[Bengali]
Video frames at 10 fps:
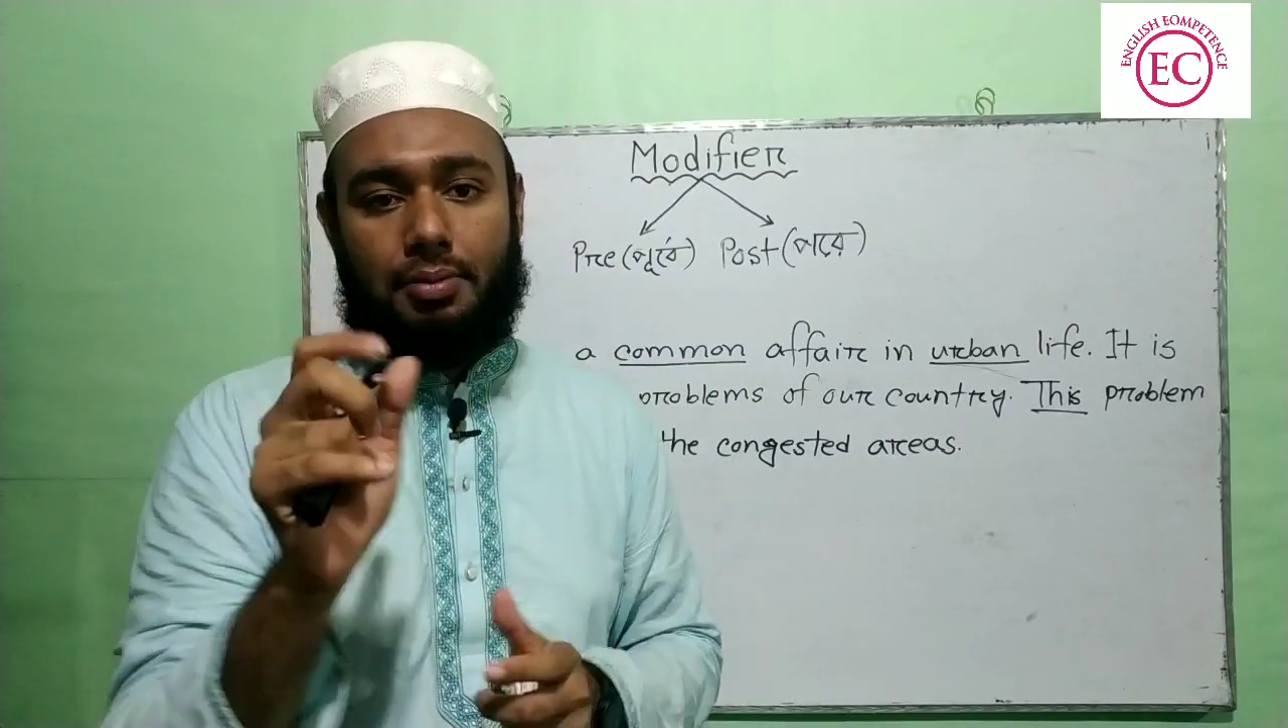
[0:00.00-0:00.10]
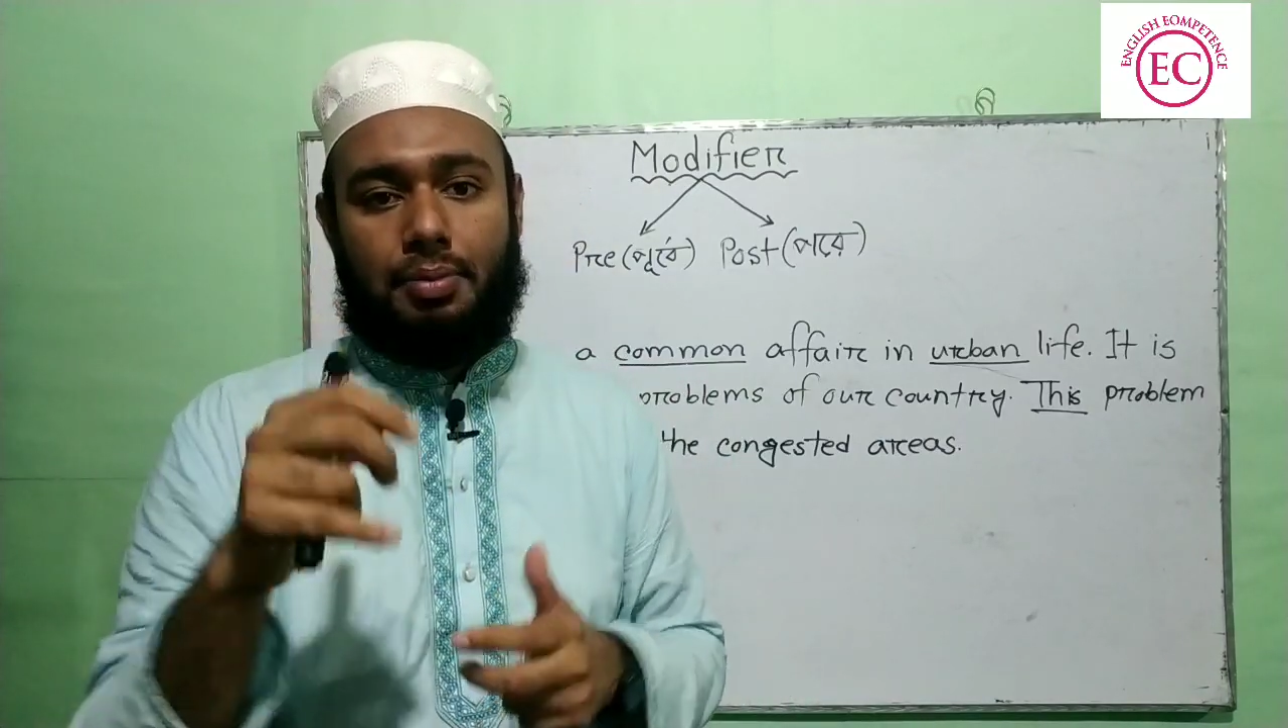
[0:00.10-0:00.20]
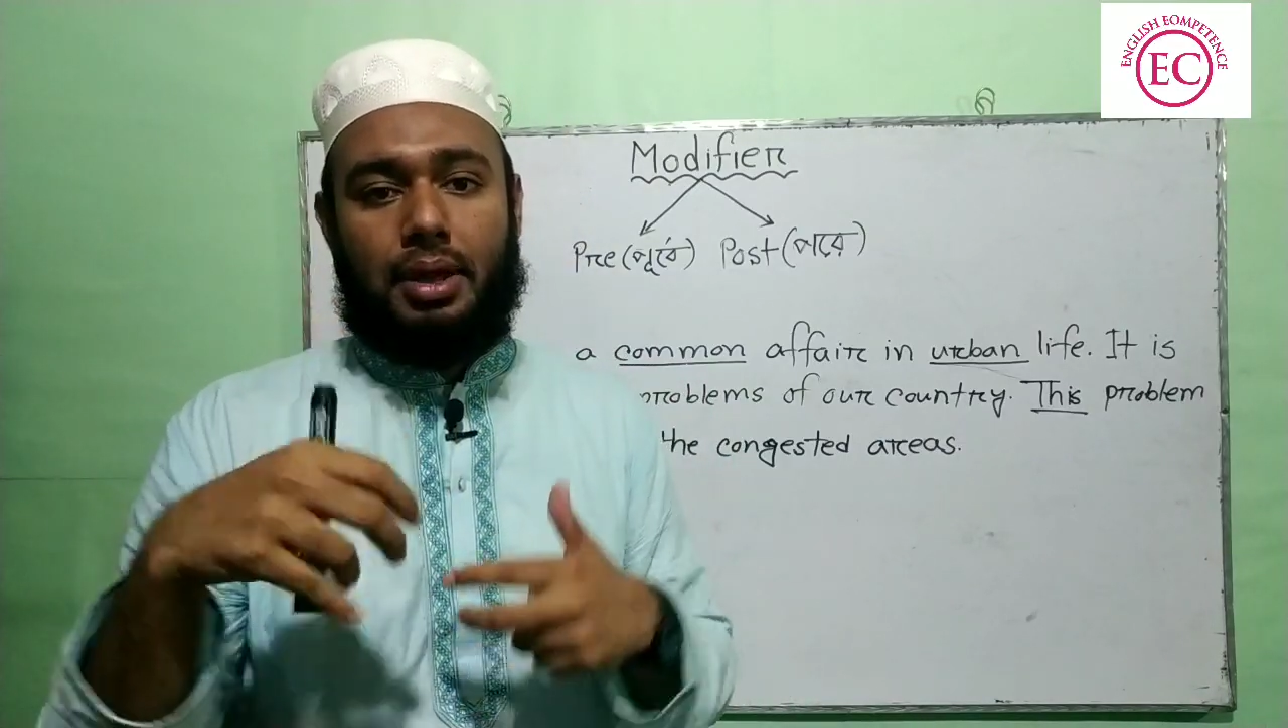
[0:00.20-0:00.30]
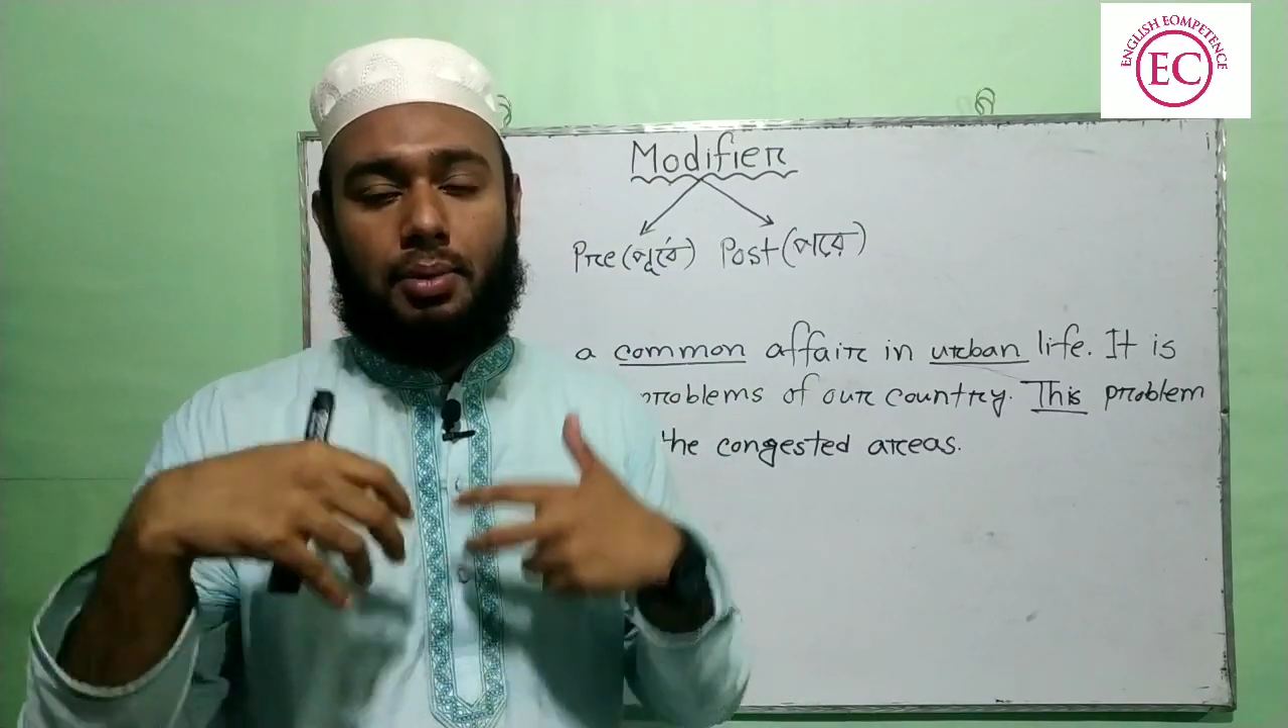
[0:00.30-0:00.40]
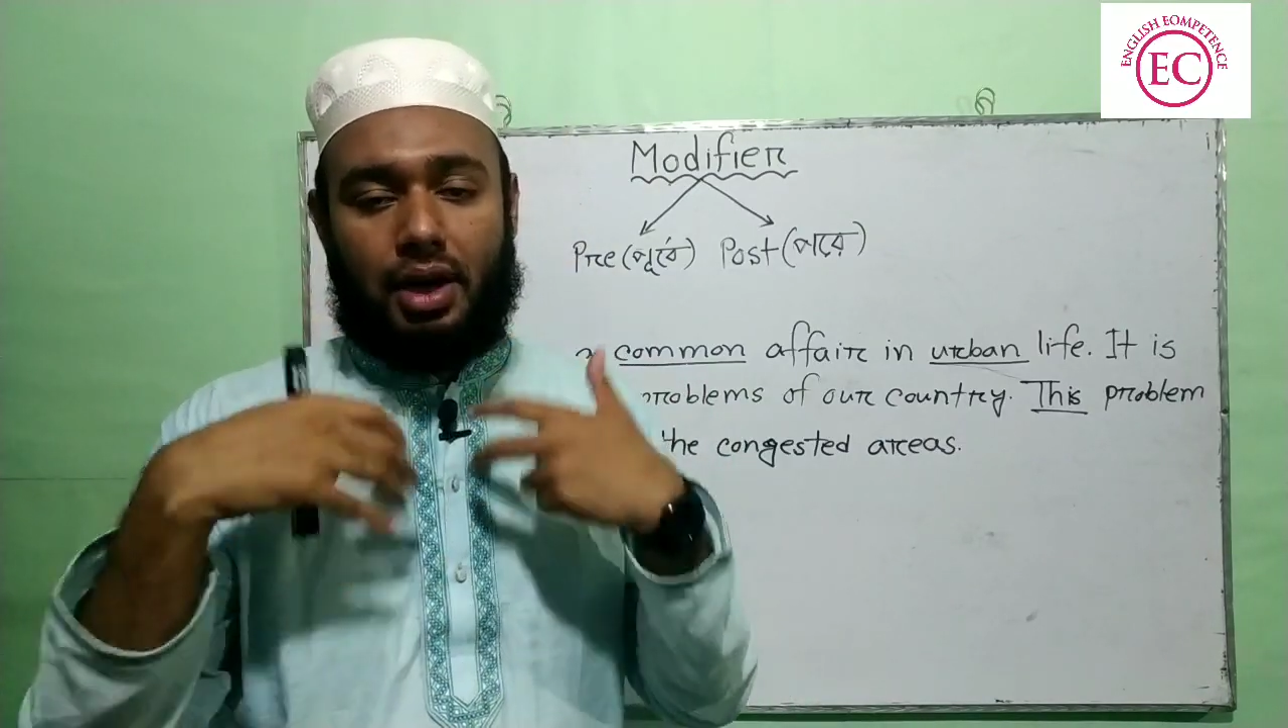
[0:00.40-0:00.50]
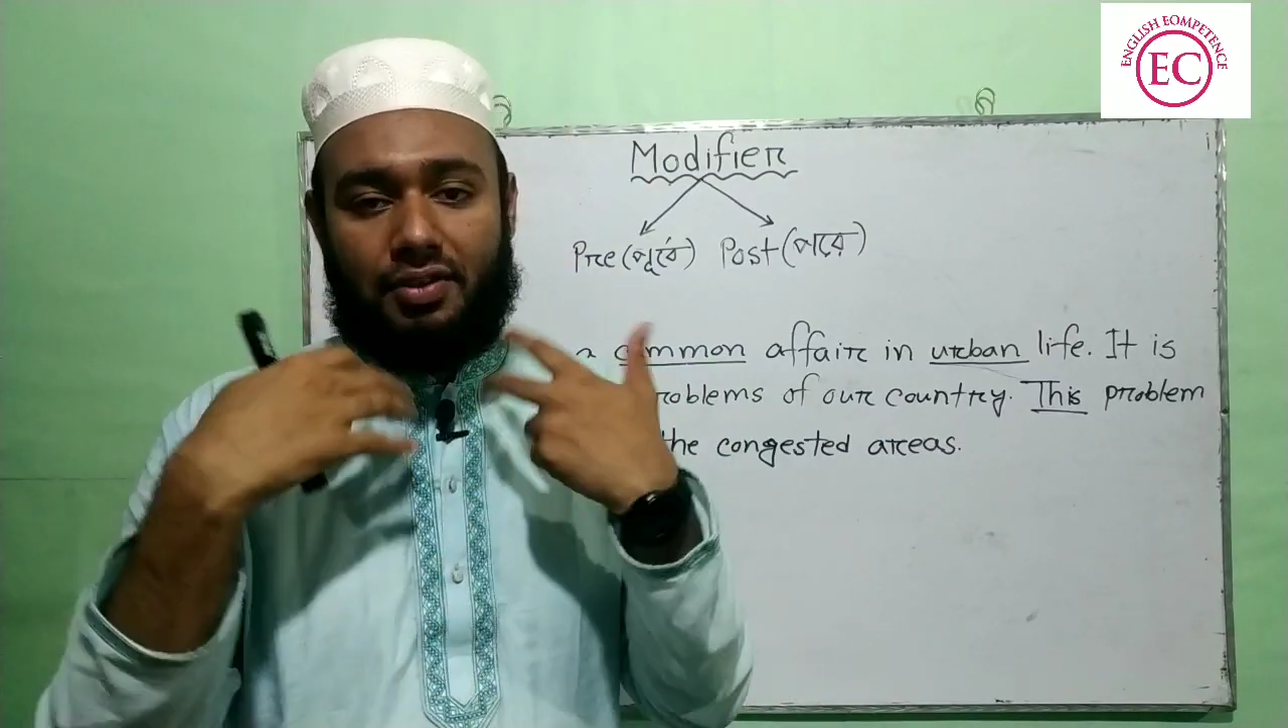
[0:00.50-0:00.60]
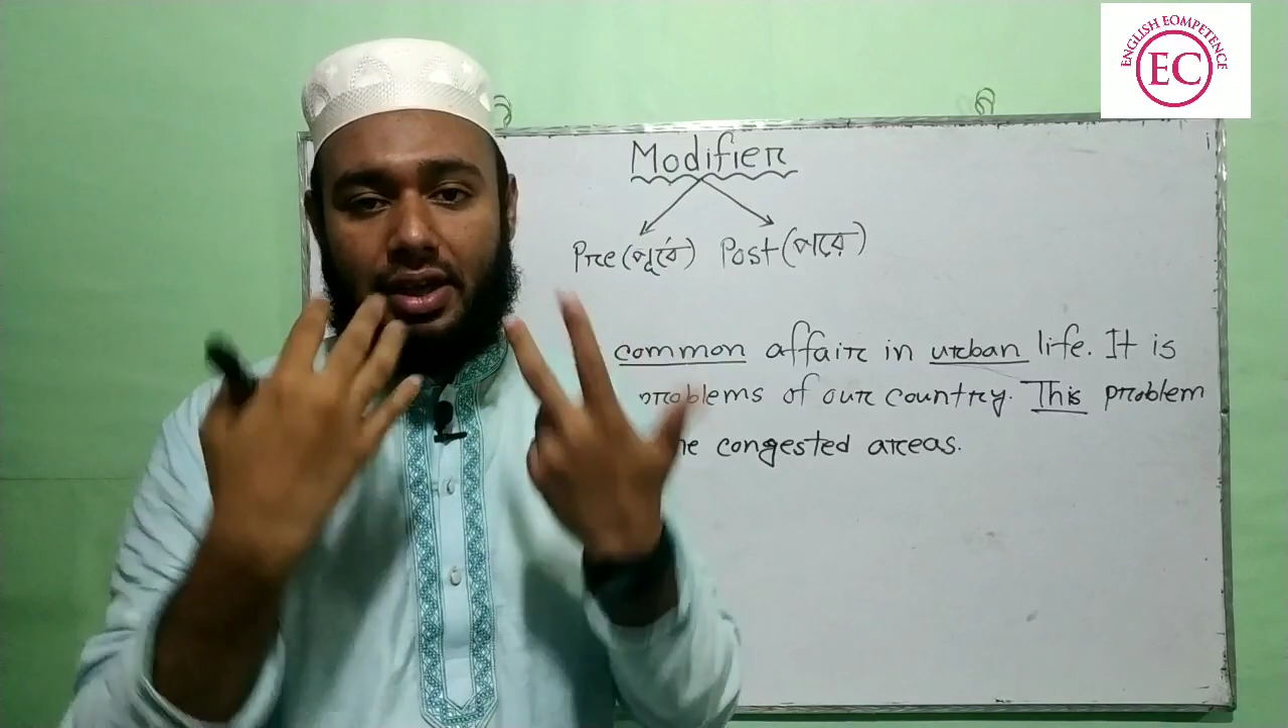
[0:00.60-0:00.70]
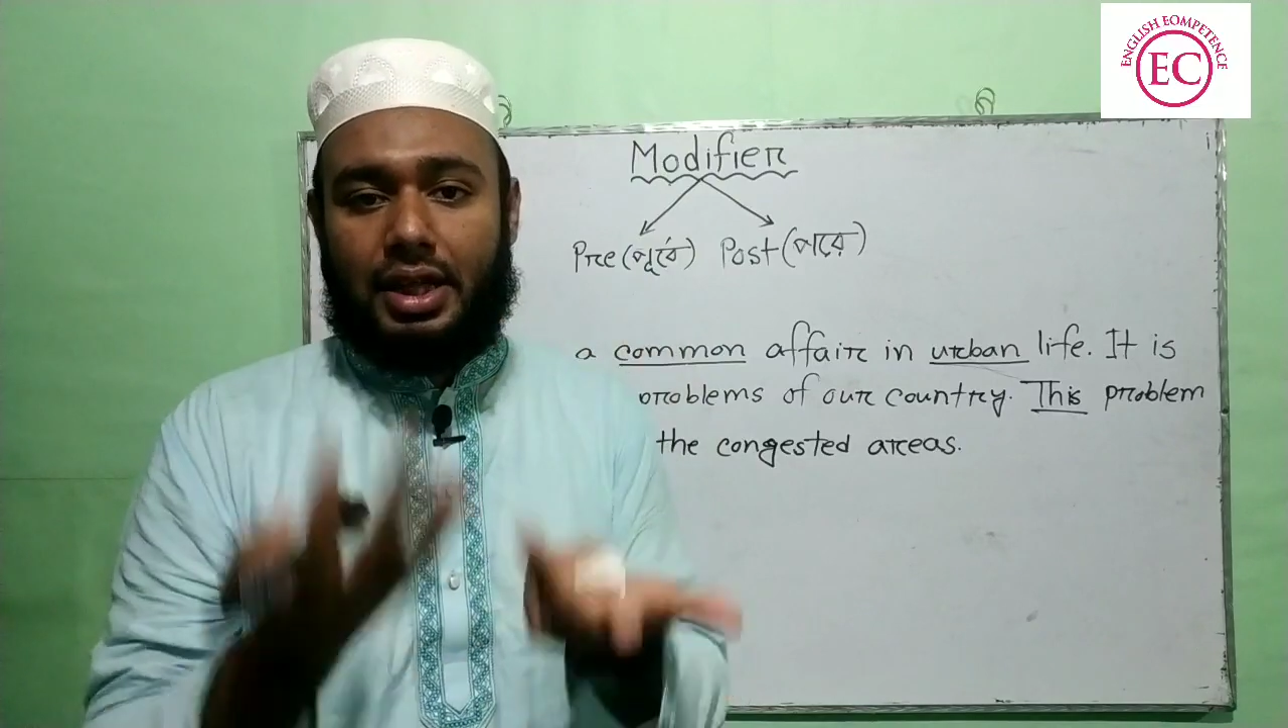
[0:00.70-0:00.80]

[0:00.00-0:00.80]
প্রি মডিফাই